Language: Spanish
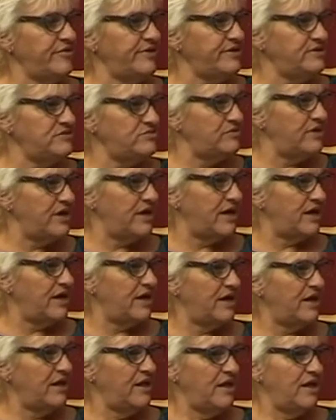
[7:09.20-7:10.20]
es
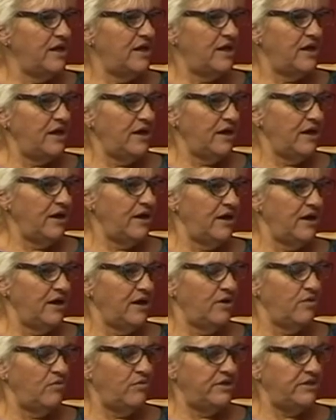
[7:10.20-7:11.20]
una
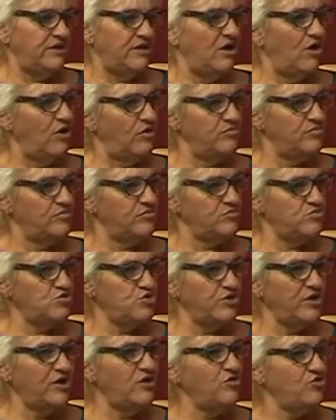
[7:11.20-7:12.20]
eh, cuestión.
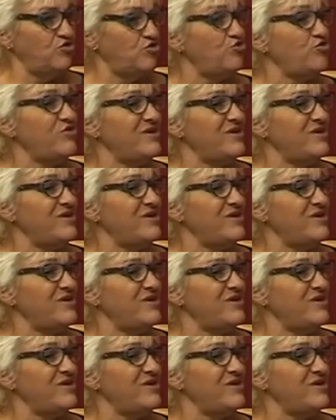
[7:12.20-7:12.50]
Yo tengo, yo estoy